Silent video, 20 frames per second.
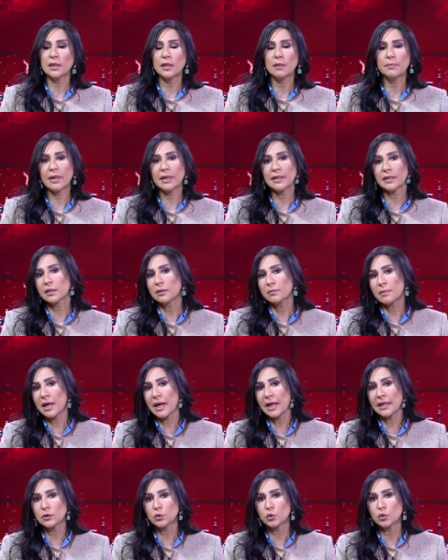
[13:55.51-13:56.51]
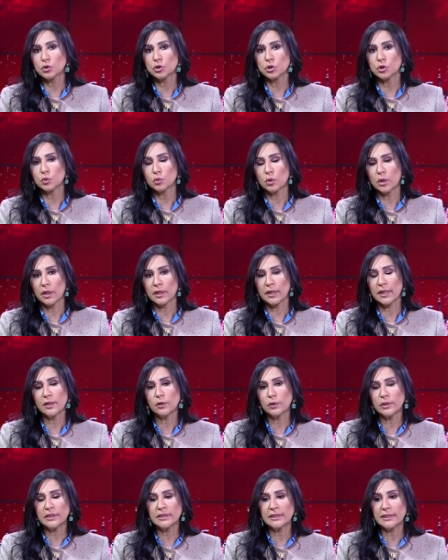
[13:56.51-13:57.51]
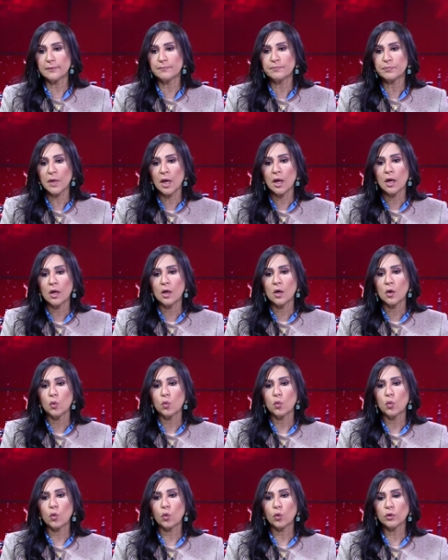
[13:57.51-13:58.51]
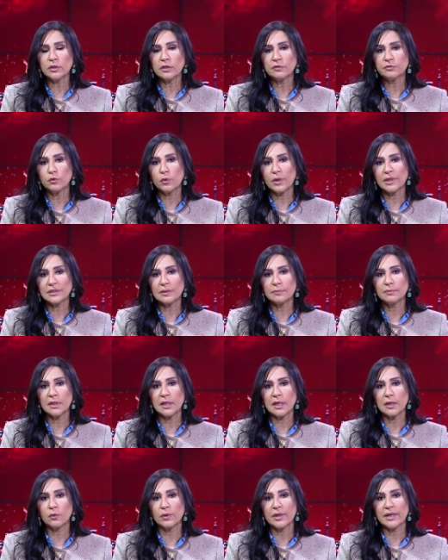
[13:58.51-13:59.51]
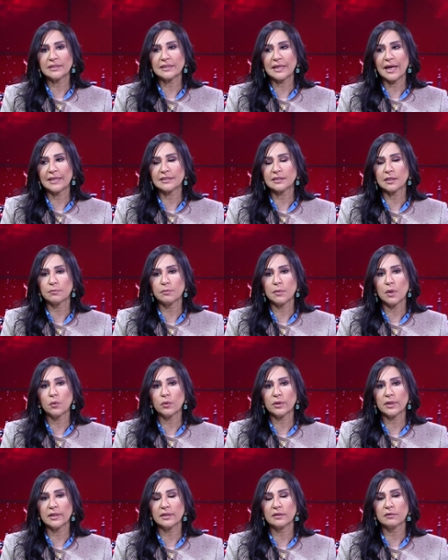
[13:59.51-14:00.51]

البنك ما عندوش الدولار اللي يديه وكنا في وقت من الاوقات حسب موقع